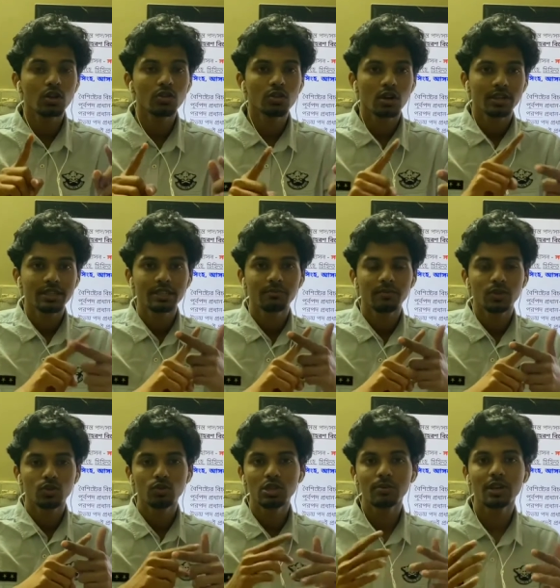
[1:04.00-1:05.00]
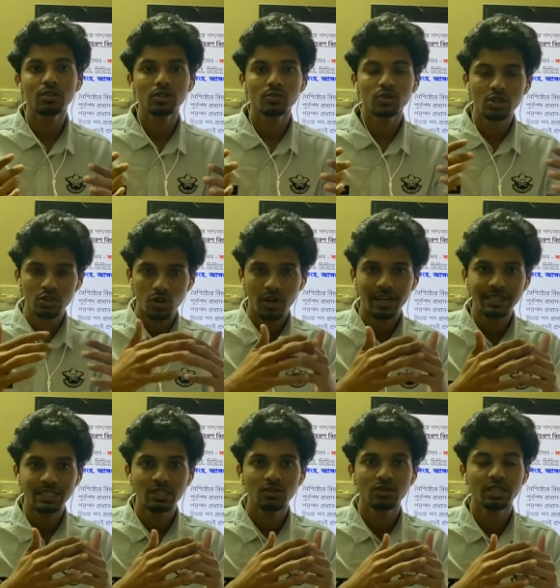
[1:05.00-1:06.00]
দ্বন্দ্ব অর্থাৎ দুইটা মানুষের মধ্যে
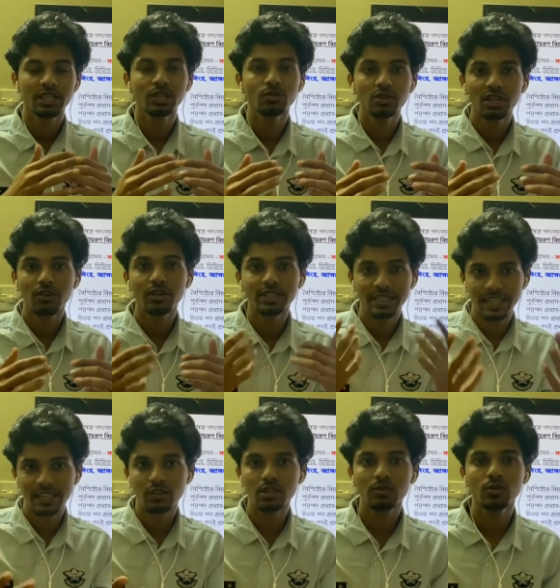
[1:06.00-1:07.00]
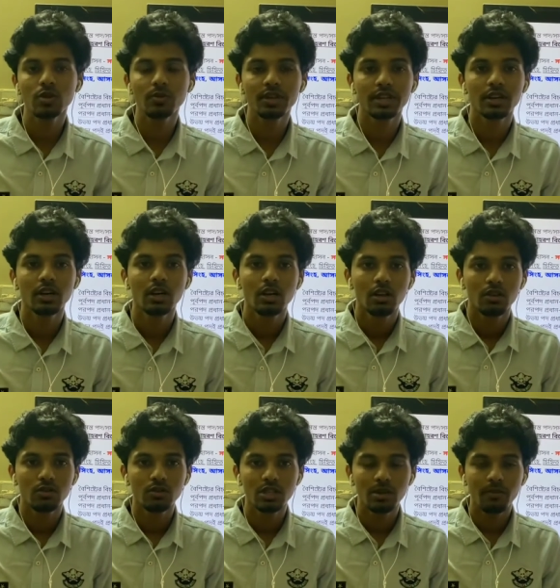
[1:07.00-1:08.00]
ঝগড়াঝাটি হচ্ছে কেউ কি কাউকে ছেড়ে কথা বলবে
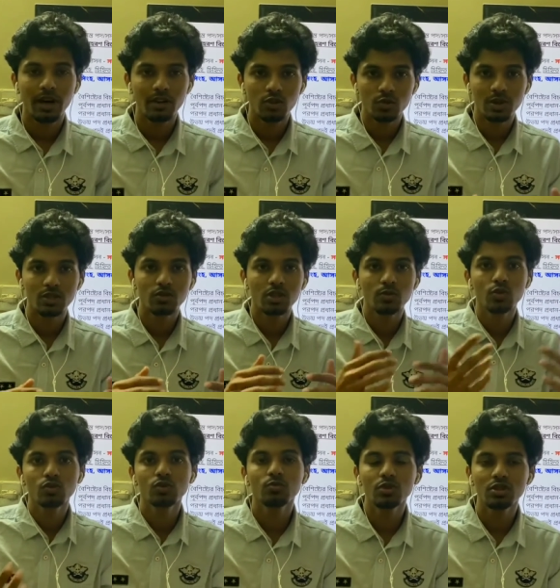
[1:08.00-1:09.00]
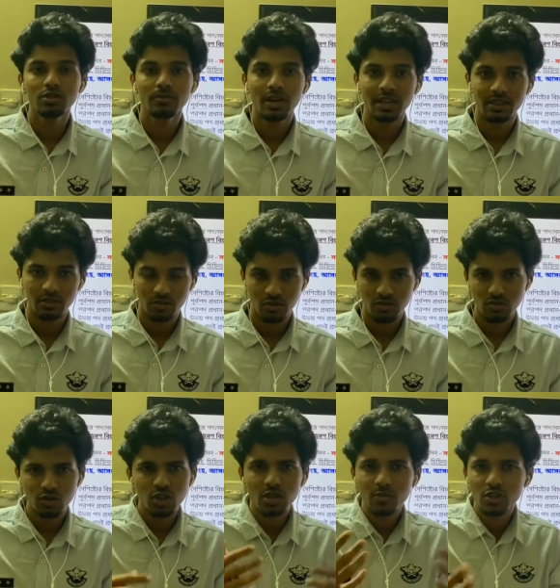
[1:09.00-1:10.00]
দুইটা মানুষ বা দুইটা বন্ধুর মধ্যে বা
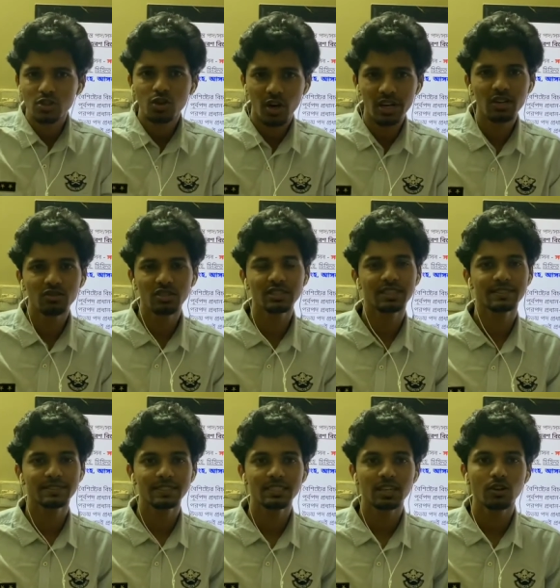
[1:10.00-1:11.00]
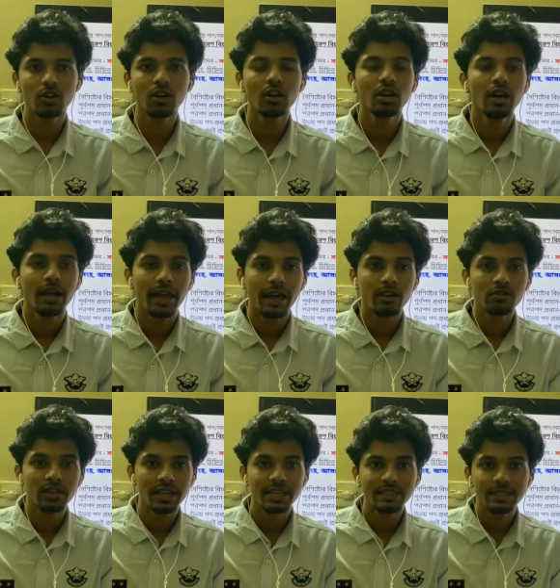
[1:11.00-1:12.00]
দুজনের মধ্যে ঝগড়া হচ্ছে জাস্ট চিন্তা করো এখন
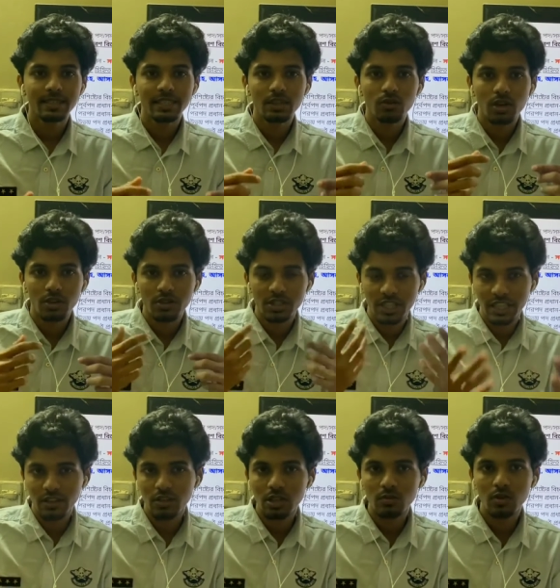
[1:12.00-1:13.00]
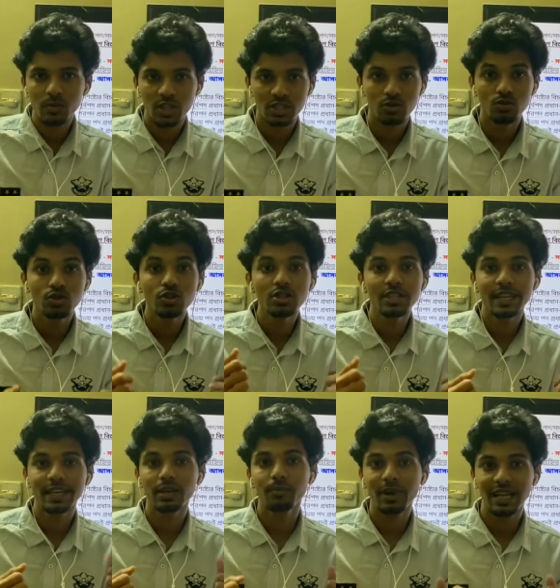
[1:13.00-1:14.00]
এই ক্ষেত্রে কি কেউ কাউকে ছেড়ে কথা বলবে অর্থাৎ
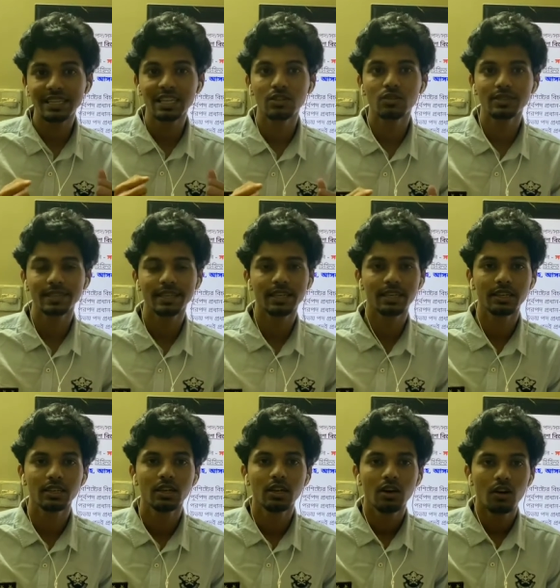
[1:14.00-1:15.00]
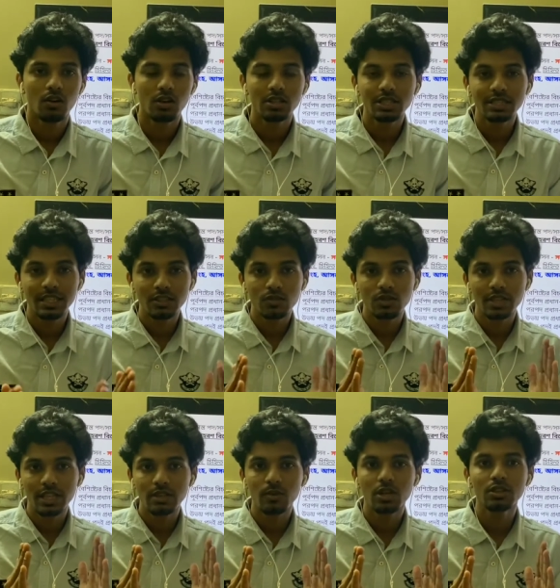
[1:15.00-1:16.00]
দুইজনেরই একটা প্রাধান্য আছে এখানে অর্থাৎ সেই জন্য
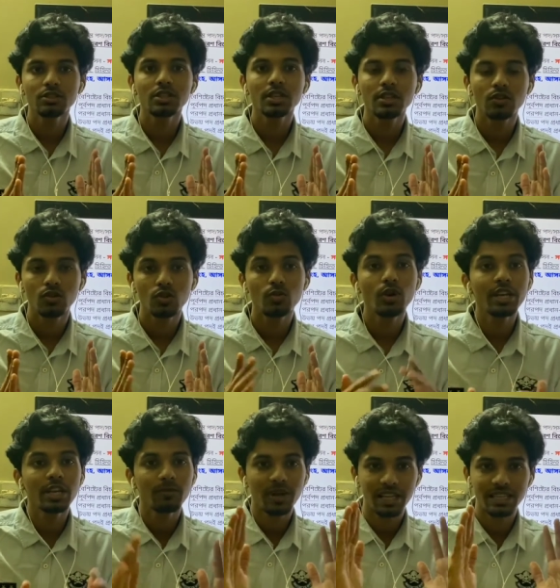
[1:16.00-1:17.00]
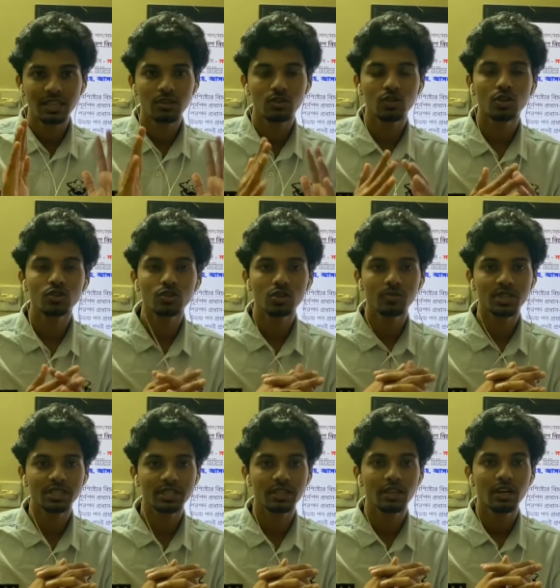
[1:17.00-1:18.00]
এটাকে বলা হচ্ছে উভয়েরই প্রাধান্য দ্বন্দ্ব
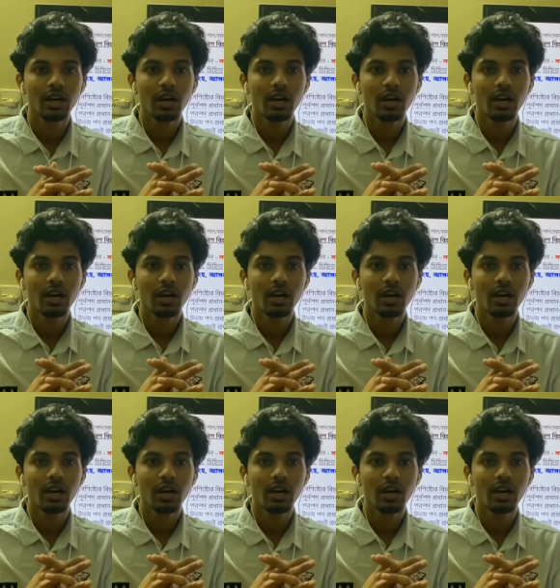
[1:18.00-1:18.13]
সমাসে